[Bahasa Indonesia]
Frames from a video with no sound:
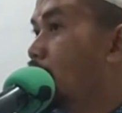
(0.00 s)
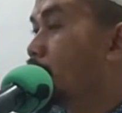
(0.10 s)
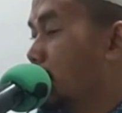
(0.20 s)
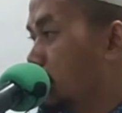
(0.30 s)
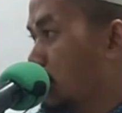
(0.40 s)

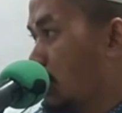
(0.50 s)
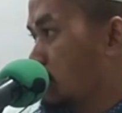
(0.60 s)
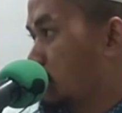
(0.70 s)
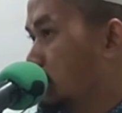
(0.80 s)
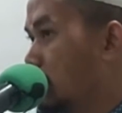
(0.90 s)
perintah
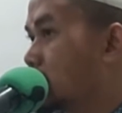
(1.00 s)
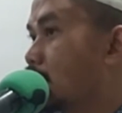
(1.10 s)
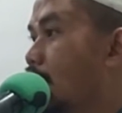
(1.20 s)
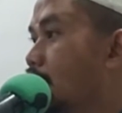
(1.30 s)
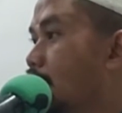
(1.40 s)
Rasulullah
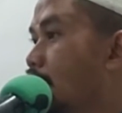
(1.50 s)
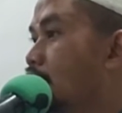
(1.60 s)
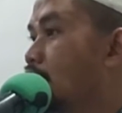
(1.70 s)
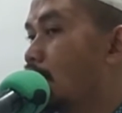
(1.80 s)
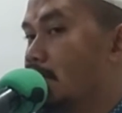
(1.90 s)

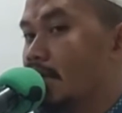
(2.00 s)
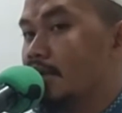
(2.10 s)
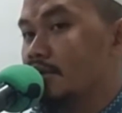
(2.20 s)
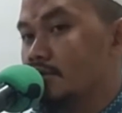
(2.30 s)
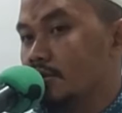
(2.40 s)
jalankan
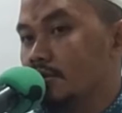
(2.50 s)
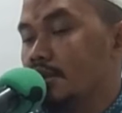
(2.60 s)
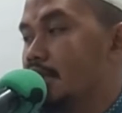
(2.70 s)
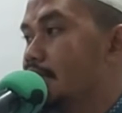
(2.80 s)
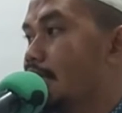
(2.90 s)
larangan
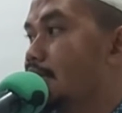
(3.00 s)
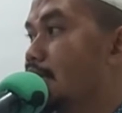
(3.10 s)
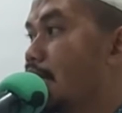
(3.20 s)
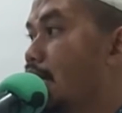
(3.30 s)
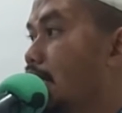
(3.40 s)
Rasulullah kita
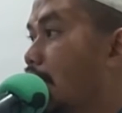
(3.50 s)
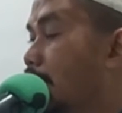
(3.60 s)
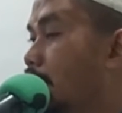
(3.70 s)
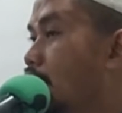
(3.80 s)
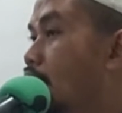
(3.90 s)
tinggalkan
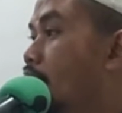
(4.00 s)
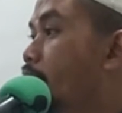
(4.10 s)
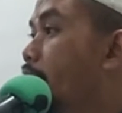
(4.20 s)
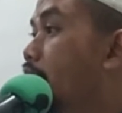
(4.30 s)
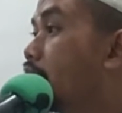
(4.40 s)

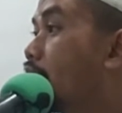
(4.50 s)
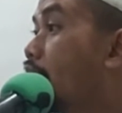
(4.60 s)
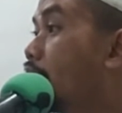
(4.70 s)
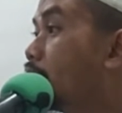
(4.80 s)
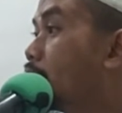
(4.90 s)

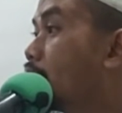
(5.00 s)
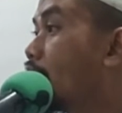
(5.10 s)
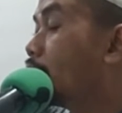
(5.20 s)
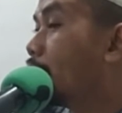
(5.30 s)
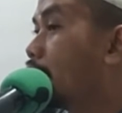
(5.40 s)
beda
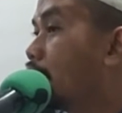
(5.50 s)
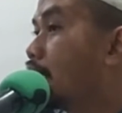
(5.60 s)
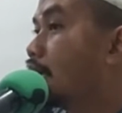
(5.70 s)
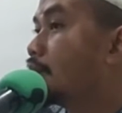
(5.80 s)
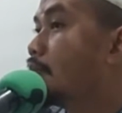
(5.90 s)
bila
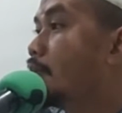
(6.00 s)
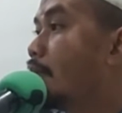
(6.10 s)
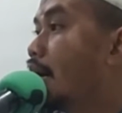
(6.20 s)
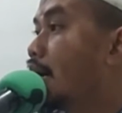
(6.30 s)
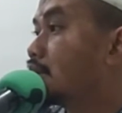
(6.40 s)
mana
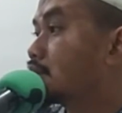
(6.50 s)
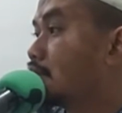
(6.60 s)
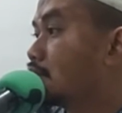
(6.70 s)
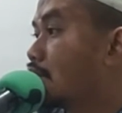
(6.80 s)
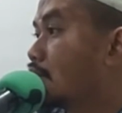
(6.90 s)
membahas
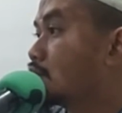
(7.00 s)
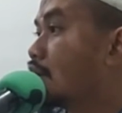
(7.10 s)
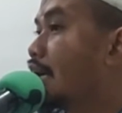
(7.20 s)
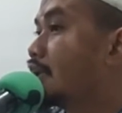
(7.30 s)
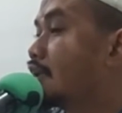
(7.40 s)
tentang
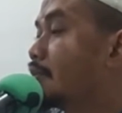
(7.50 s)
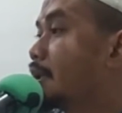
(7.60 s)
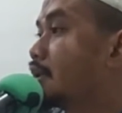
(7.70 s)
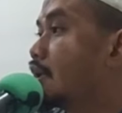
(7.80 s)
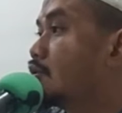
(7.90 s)
taat
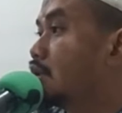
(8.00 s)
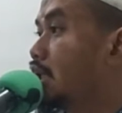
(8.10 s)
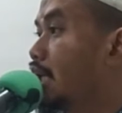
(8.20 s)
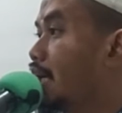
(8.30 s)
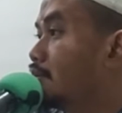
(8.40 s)
kepada
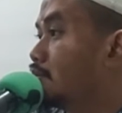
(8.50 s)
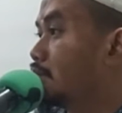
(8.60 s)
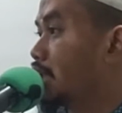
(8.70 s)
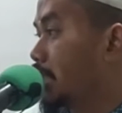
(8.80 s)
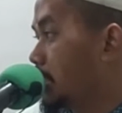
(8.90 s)
ulil
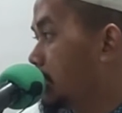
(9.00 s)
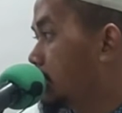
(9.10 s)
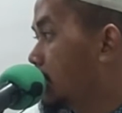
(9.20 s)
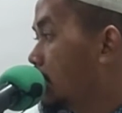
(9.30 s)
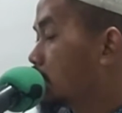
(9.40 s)
amri
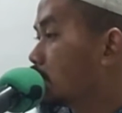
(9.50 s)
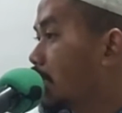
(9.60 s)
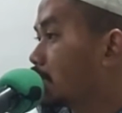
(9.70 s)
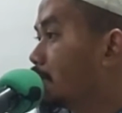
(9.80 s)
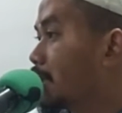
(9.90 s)

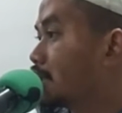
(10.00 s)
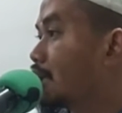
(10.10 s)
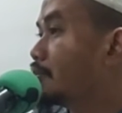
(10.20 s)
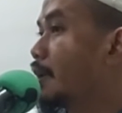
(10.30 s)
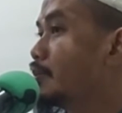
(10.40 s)
taat
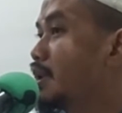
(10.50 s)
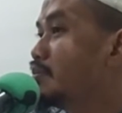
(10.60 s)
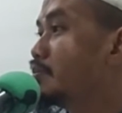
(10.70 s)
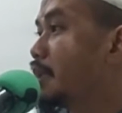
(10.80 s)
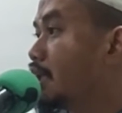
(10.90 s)
kepada
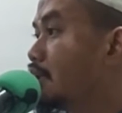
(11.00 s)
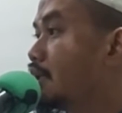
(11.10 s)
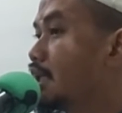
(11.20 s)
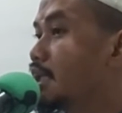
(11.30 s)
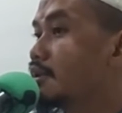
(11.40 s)

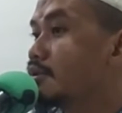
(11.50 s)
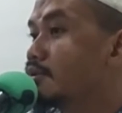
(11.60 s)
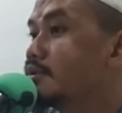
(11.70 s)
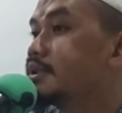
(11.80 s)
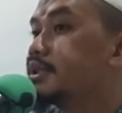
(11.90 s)
pemimpin
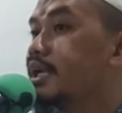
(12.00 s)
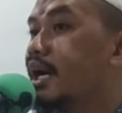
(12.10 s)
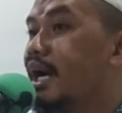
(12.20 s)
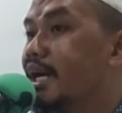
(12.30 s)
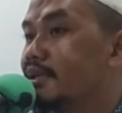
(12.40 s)
itu
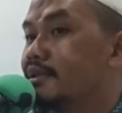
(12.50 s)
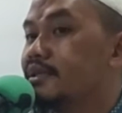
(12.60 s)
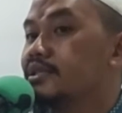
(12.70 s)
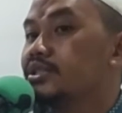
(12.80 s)
dengan